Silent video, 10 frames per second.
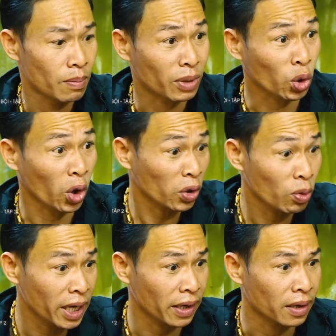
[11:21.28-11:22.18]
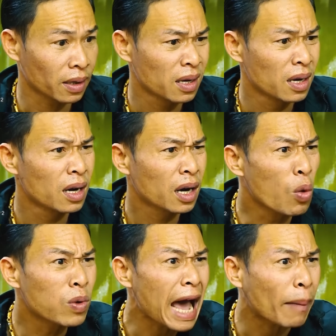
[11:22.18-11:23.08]
Mà tôi nói cô biết này,
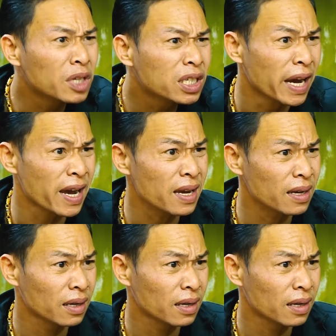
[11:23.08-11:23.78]
không làm như thế